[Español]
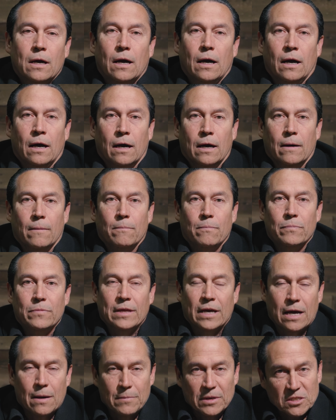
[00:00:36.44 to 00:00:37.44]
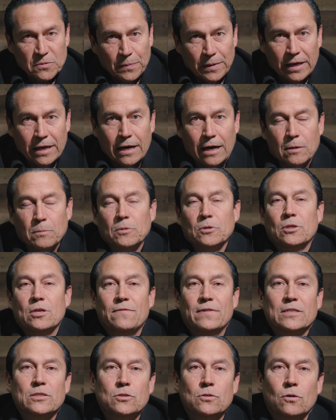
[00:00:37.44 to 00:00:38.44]
Ah, déjame explicar
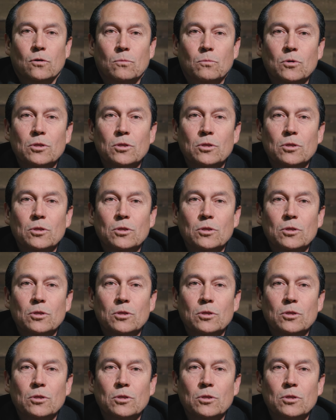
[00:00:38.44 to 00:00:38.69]
motivación.